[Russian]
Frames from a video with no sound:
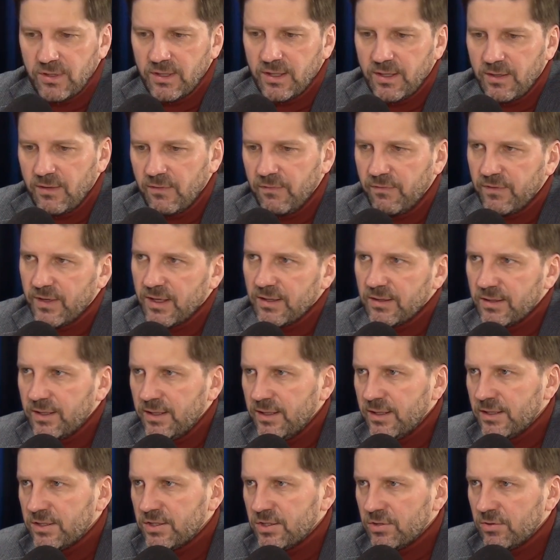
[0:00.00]
на
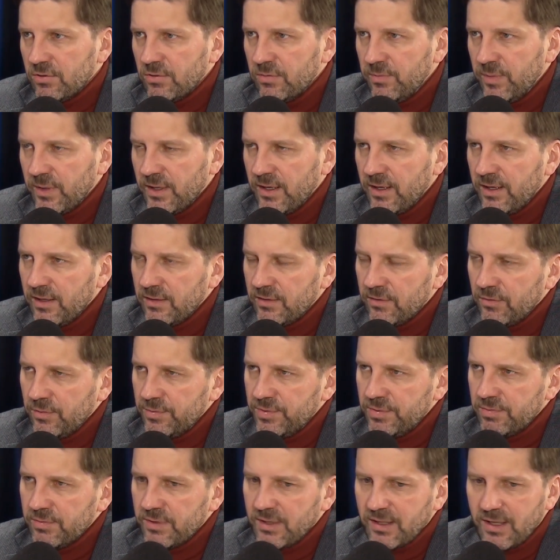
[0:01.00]
ВКонтакте, но пока это, в
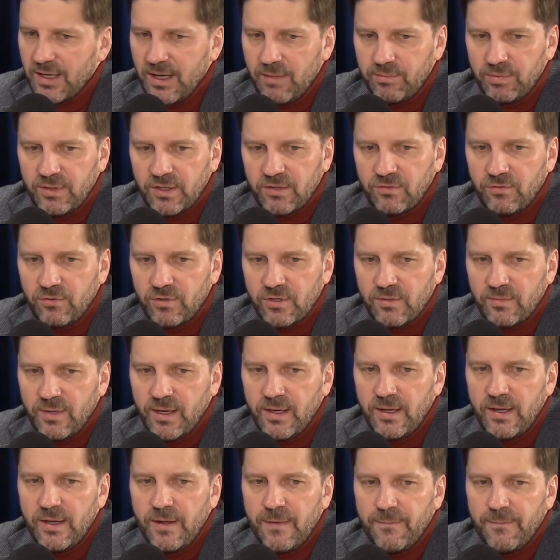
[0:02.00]
общем, такая платформа,